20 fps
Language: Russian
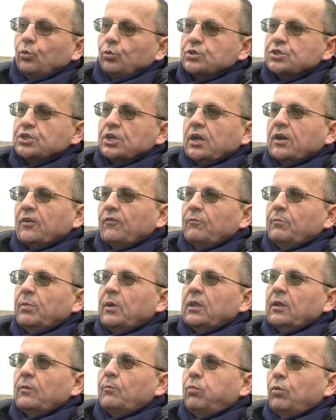у чехов
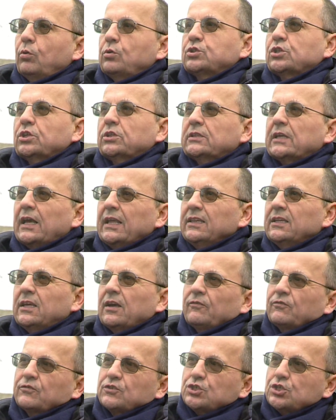было больше
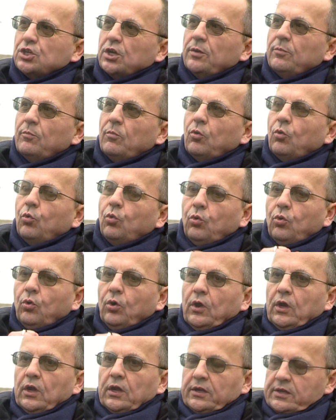танков, чем у
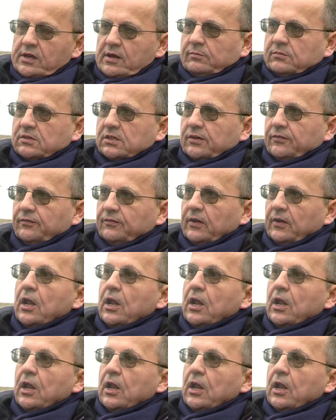немцев.